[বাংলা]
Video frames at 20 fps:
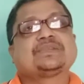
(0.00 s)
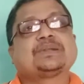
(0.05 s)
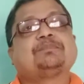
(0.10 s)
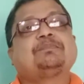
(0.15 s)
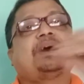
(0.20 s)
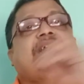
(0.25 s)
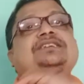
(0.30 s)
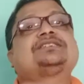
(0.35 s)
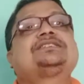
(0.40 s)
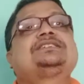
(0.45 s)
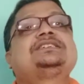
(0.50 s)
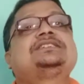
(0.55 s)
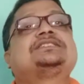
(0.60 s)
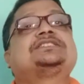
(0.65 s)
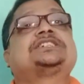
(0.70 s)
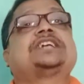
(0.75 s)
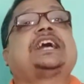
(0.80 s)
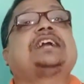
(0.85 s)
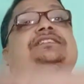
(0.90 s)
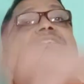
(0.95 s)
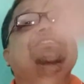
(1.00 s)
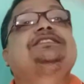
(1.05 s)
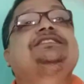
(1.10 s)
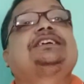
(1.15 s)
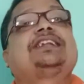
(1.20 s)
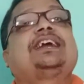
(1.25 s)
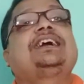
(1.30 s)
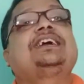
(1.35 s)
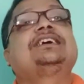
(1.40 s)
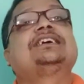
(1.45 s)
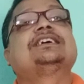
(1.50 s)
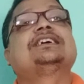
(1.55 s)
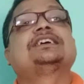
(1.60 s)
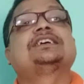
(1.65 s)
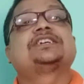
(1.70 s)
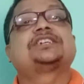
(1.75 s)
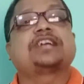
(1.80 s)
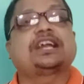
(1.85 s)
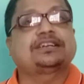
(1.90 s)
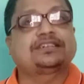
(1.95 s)
পাঁচটি সাতটি জেলায়
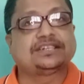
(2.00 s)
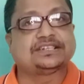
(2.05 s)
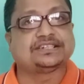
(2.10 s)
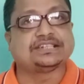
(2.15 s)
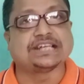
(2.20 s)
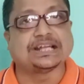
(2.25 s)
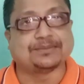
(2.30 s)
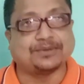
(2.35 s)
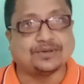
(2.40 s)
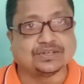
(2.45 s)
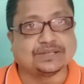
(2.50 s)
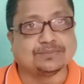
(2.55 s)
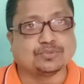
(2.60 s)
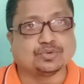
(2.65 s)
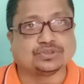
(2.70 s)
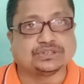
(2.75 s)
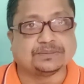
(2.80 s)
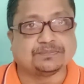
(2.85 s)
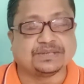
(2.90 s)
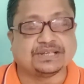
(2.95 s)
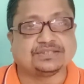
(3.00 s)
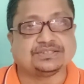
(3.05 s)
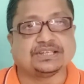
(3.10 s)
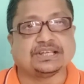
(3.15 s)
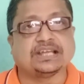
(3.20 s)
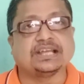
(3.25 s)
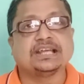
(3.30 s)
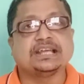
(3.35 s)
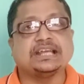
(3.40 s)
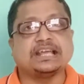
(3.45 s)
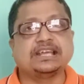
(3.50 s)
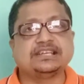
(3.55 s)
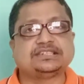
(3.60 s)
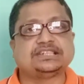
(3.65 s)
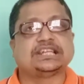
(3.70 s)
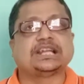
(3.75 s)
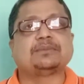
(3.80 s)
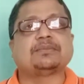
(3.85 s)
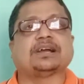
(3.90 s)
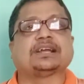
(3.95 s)
সাতটি সিনেমা হলে মুক্তি পেয়েছে এই
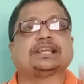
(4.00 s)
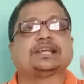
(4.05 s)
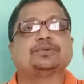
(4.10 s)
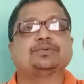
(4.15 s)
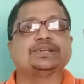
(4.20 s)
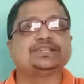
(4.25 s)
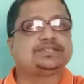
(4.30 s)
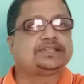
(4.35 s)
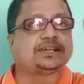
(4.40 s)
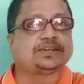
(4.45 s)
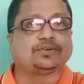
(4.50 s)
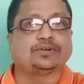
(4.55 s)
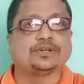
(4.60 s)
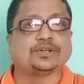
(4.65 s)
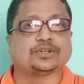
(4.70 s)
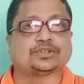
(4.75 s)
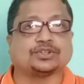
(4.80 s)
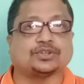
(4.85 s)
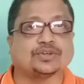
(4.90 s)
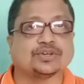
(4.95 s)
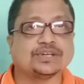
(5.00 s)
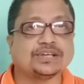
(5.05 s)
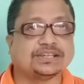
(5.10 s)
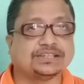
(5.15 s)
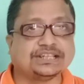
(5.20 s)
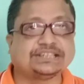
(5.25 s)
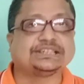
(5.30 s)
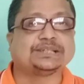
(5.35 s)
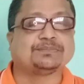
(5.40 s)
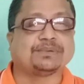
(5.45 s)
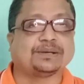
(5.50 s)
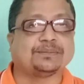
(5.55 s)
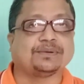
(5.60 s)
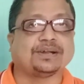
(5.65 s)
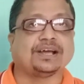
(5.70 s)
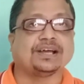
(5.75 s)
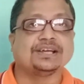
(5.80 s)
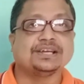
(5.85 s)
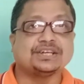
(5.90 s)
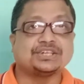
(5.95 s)
সিনেমা কেউ ইচ্ছা করলে অত দেখতে পারবে
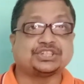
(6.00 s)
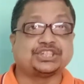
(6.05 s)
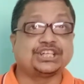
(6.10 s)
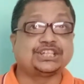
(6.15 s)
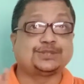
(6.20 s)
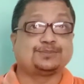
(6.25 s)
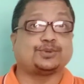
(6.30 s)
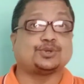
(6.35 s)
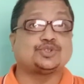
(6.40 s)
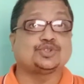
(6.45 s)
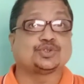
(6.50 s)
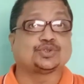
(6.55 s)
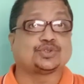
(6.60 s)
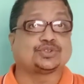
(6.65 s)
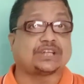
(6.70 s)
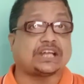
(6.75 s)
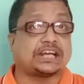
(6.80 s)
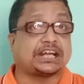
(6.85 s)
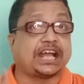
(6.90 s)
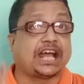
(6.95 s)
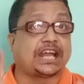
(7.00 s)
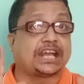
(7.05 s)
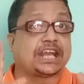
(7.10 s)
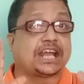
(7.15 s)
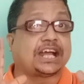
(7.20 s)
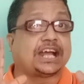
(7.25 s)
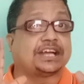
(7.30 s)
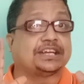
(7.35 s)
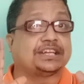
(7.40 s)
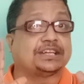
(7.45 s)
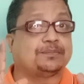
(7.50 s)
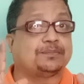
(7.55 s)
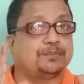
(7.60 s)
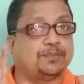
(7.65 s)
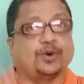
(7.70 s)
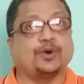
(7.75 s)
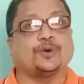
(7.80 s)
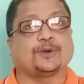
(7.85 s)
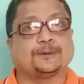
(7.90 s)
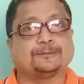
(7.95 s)
না শেষ পর্যন্ত তার কান্নাকাটির
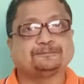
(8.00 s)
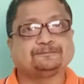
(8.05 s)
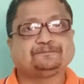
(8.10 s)
পর